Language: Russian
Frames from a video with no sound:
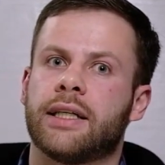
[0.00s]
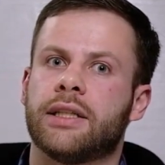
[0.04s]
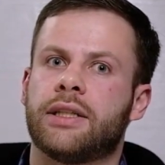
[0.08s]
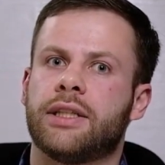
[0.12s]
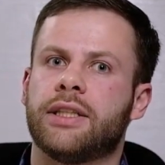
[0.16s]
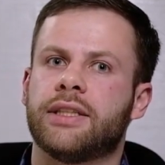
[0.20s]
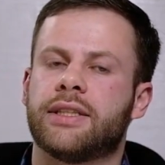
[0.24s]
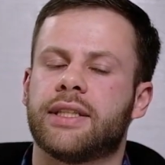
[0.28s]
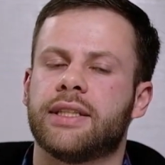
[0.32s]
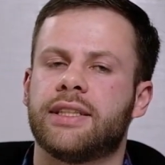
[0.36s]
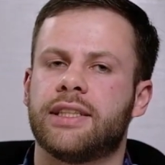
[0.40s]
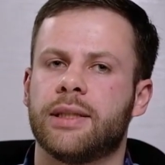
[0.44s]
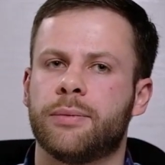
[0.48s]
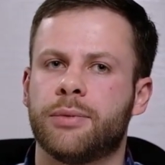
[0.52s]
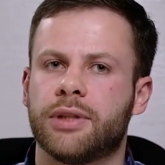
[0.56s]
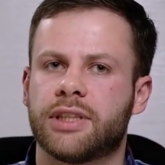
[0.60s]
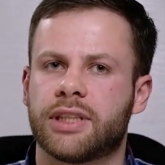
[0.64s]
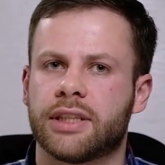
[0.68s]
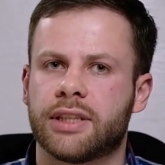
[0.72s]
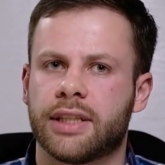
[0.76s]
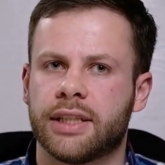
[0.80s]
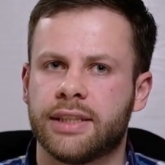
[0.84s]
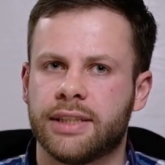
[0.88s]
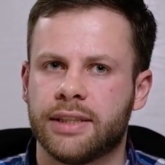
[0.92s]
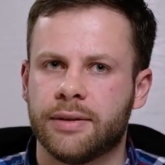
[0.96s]
а
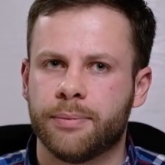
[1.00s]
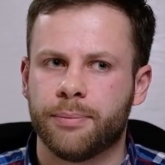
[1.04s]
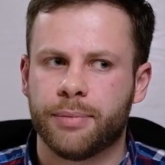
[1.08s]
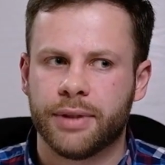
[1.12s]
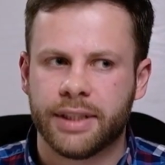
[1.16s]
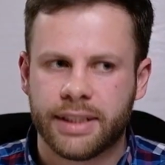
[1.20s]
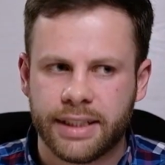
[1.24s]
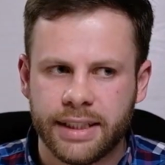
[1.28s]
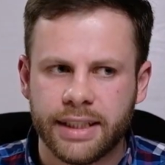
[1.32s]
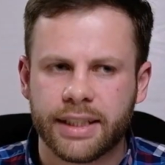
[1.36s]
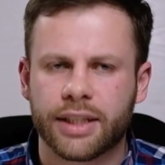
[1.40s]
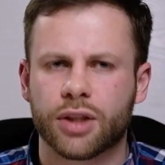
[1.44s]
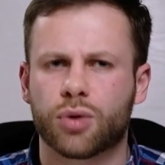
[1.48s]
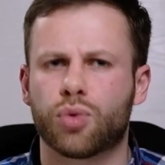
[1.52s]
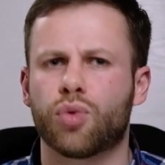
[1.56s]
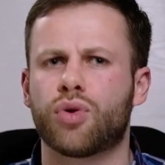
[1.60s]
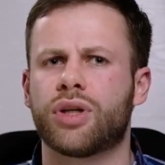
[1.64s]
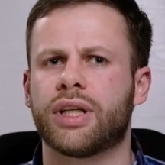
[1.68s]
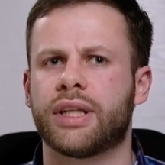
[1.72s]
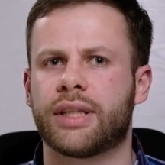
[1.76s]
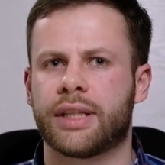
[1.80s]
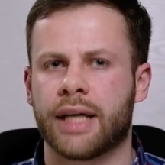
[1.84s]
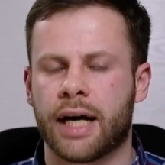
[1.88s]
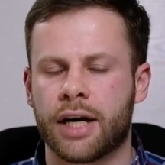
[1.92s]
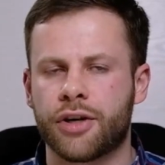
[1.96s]
K371BT,
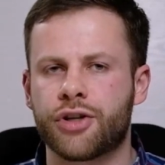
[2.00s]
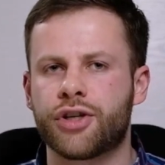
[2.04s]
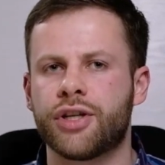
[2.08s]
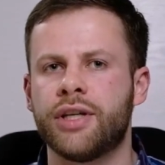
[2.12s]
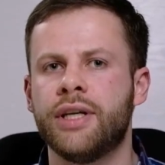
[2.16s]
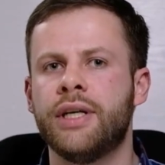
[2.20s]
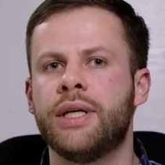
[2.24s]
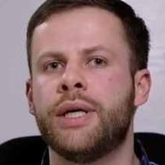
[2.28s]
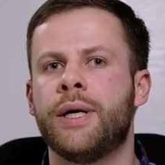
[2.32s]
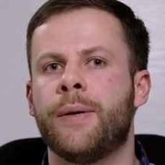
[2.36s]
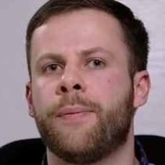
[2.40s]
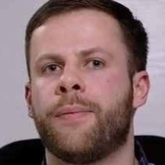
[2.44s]
которые также